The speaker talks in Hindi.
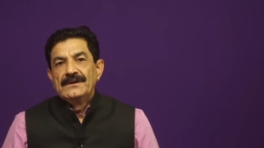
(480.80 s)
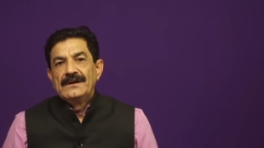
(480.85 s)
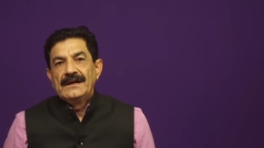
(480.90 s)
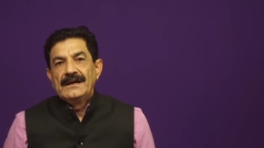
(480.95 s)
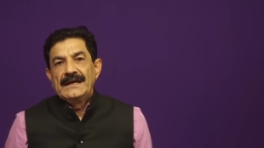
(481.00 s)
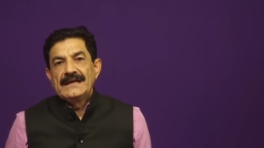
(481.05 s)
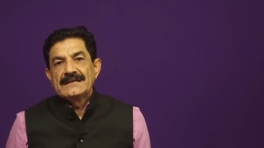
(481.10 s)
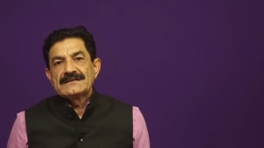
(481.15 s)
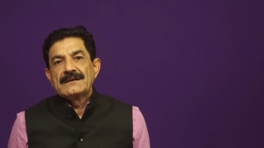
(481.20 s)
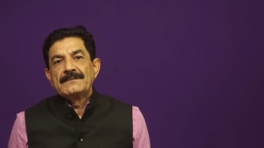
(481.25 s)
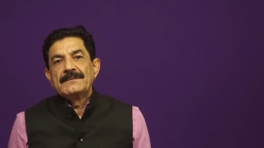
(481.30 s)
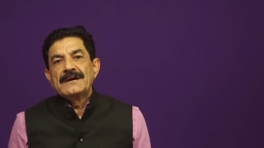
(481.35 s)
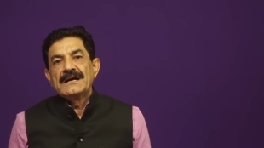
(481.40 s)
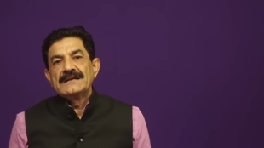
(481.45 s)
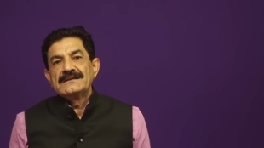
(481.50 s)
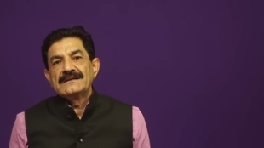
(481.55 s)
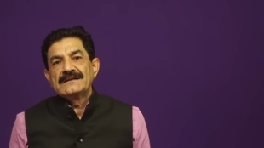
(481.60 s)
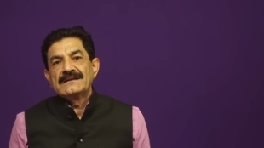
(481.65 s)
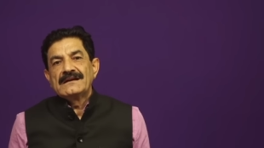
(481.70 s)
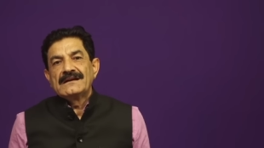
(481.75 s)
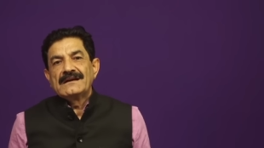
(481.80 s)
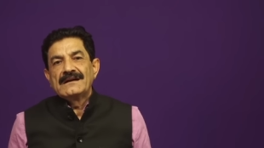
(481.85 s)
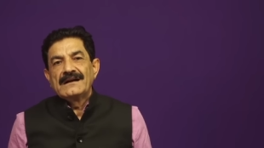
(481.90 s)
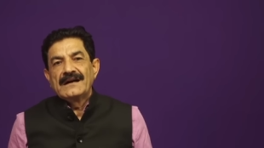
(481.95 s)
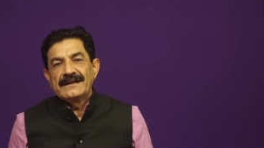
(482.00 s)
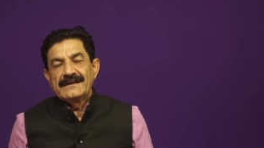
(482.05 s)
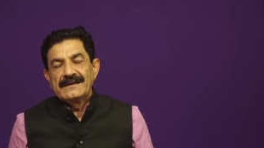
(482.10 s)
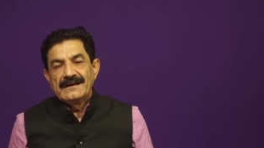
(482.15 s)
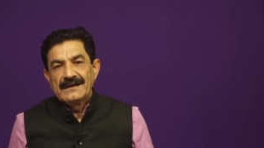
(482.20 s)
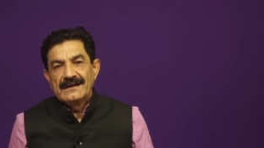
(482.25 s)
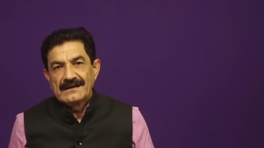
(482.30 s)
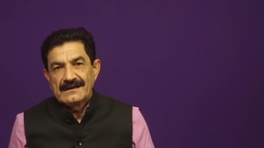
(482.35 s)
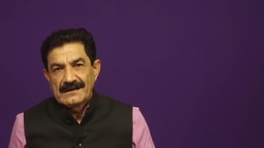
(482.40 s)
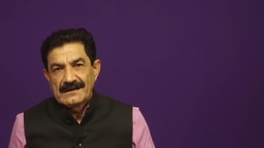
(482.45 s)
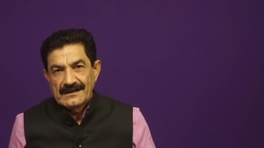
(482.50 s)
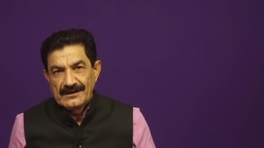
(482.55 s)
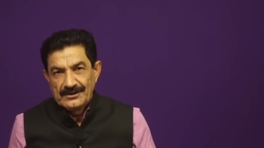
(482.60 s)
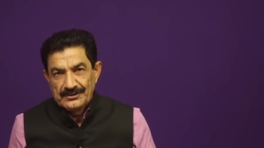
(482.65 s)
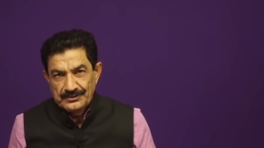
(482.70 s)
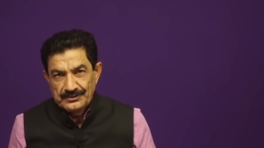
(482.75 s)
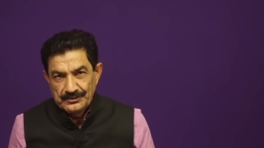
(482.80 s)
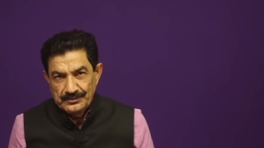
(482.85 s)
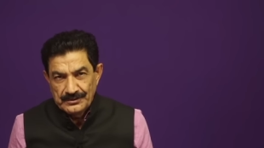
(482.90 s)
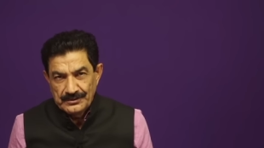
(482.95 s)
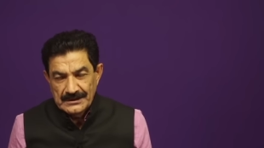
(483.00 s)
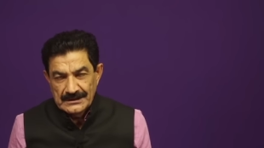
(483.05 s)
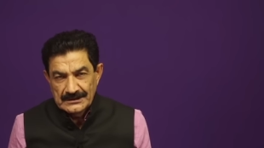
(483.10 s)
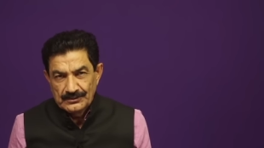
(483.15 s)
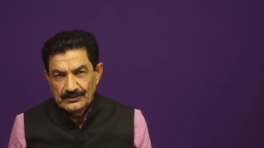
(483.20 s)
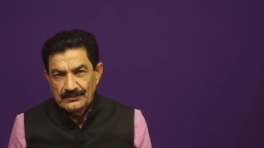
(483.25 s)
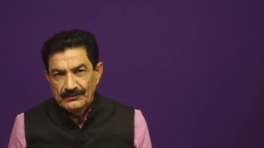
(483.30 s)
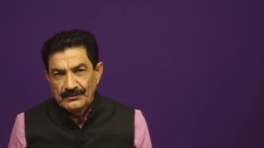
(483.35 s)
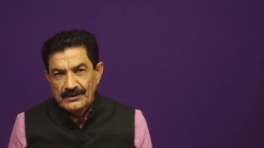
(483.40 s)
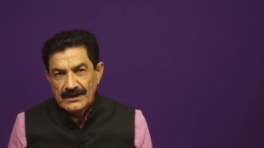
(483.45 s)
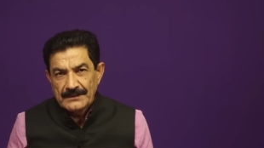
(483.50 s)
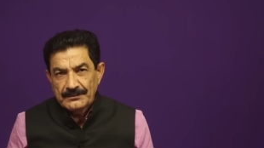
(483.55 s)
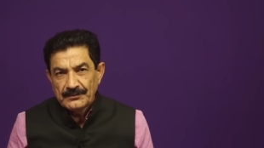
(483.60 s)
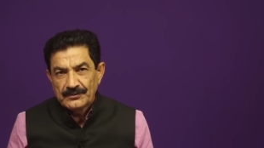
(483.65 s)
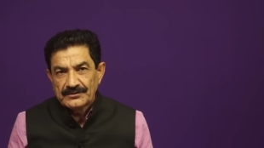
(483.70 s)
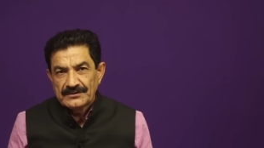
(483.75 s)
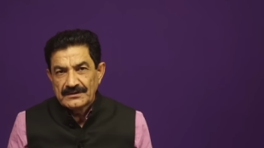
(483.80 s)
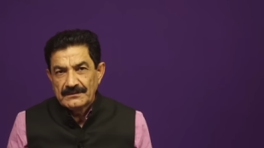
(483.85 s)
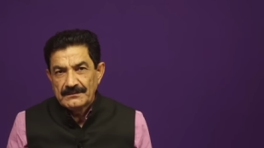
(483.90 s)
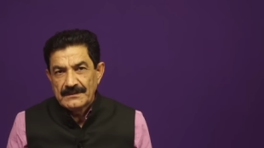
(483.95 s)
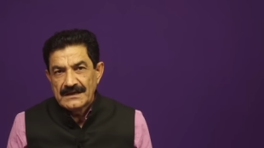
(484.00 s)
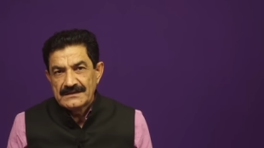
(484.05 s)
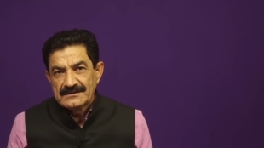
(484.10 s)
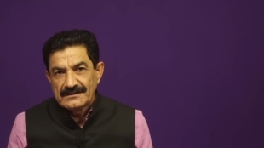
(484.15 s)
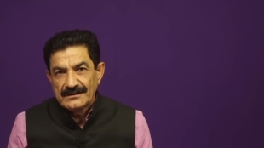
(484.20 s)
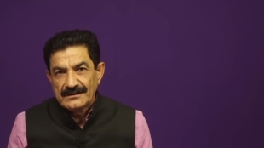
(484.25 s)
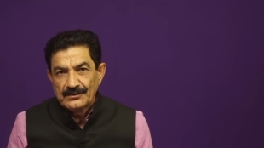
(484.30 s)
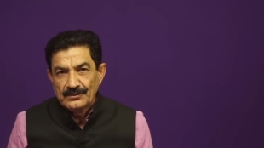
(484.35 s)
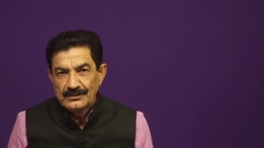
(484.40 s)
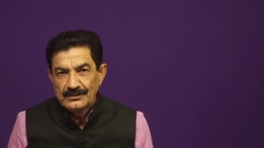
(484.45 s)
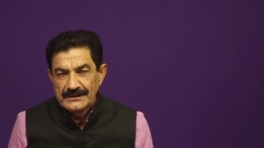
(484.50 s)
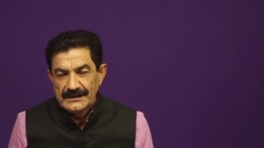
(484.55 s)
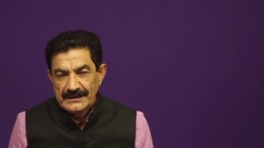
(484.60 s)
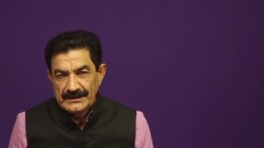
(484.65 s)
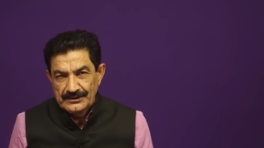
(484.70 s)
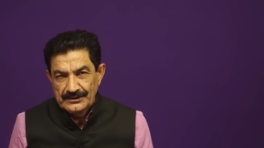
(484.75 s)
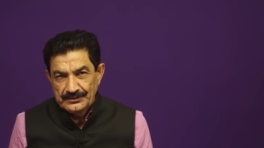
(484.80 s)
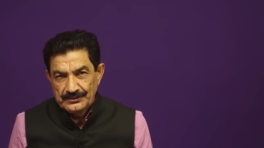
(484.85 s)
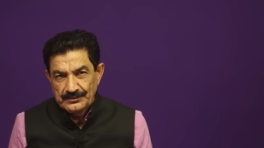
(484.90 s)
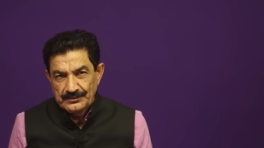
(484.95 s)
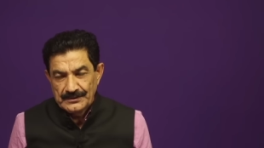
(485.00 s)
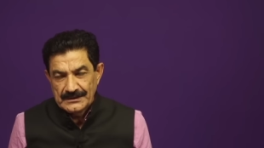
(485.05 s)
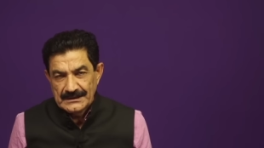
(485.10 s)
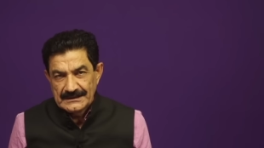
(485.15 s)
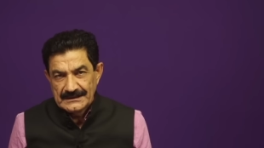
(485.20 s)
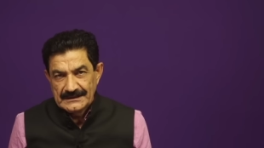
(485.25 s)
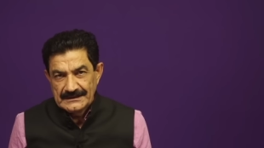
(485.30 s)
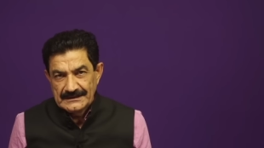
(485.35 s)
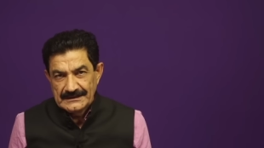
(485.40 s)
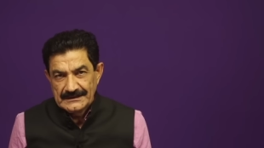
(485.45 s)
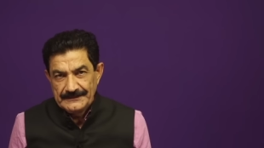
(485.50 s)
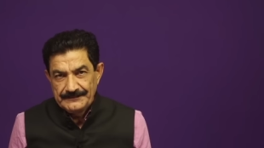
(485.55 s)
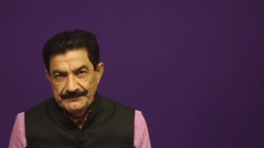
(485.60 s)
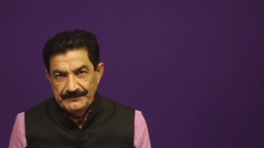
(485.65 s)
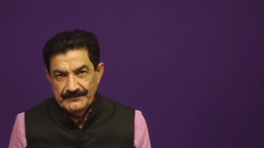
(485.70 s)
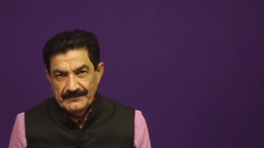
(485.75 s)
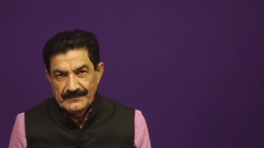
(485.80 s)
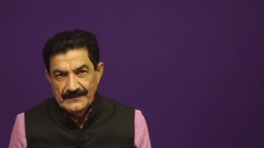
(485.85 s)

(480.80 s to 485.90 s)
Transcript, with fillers: असामाजिक कार्य ना करने शुरू कर दो तो वो आपको समाज के रूल देने शुरू कर देते हैं